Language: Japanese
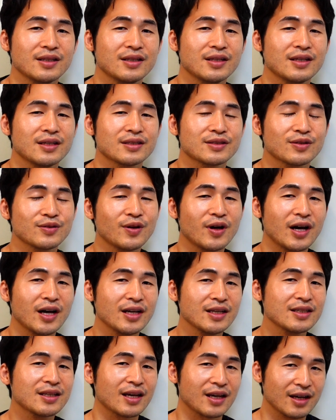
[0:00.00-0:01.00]
でその
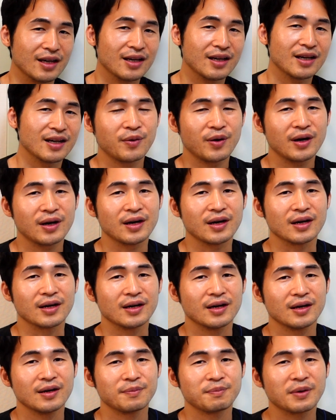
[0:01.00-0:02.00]
背景
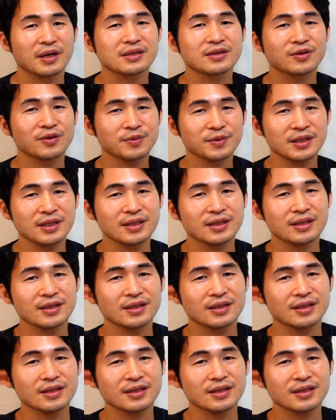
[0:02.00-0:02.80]
はマスコミ